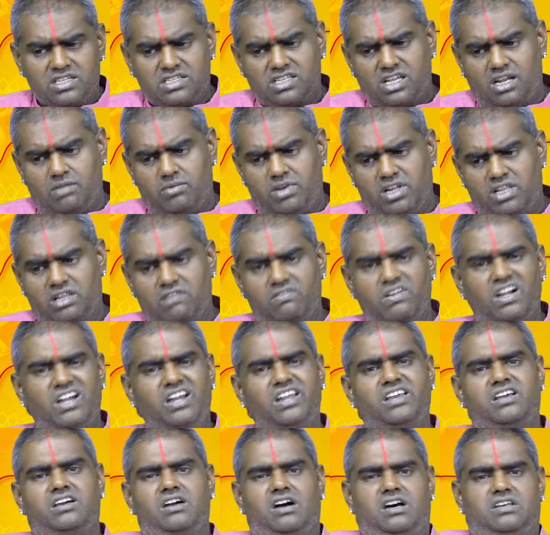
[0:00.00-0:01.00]
சில பேர் இந்த
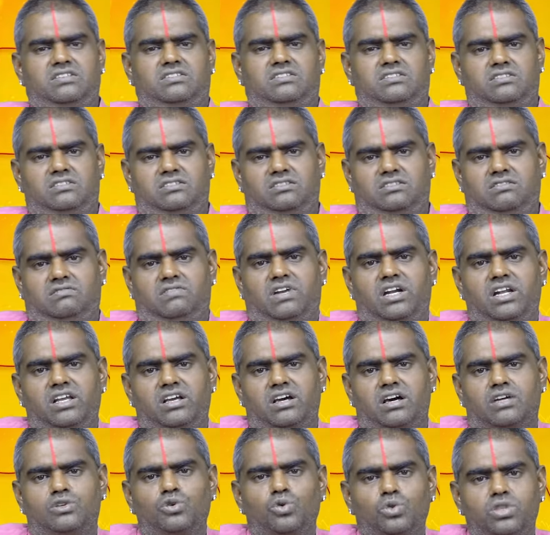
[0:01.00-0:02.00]
வெள்ளி காசு வெள்ளி
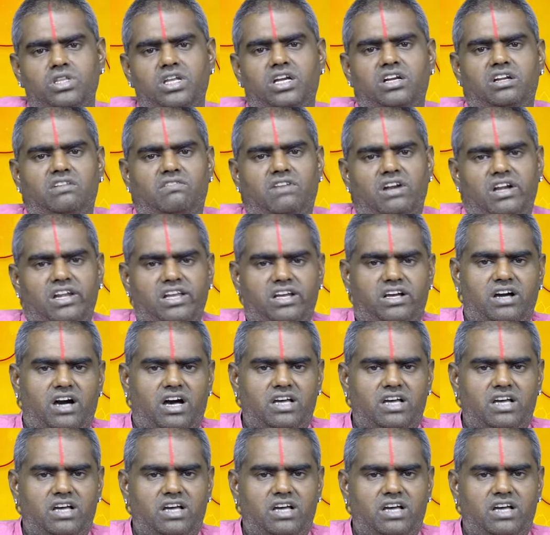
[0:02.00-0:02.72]
கா நூற்றி எட்டு வெள்ளி